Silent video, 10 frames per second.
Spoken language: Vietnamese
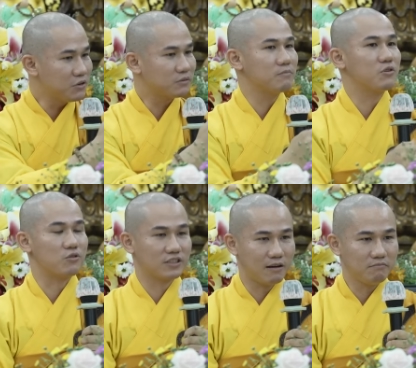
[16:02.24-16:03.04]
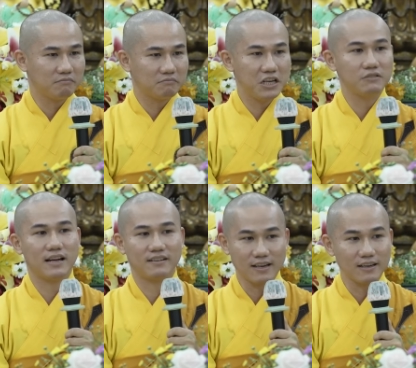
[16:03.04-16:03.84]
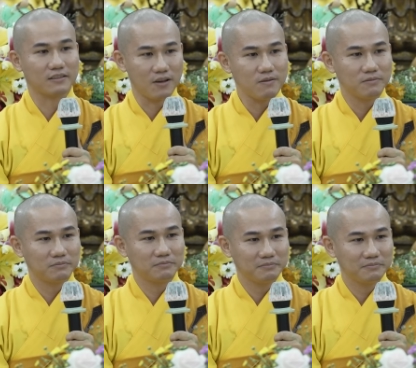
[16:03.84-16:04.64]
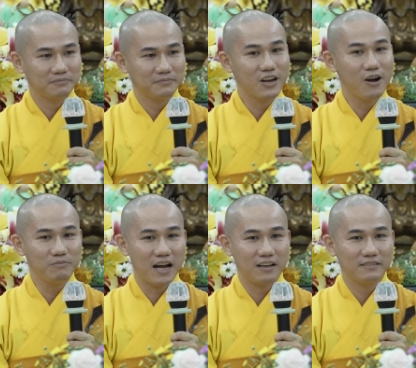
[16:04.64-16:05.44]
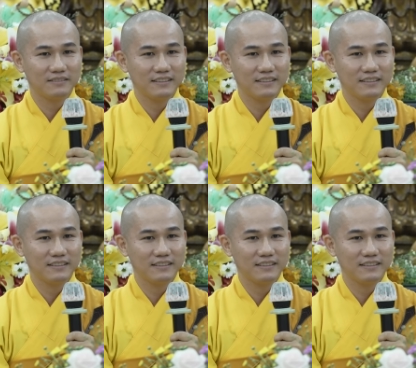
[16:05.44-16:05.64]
tiêu trong cuộc sống. Điều này rất là tốt, đúng không ạ?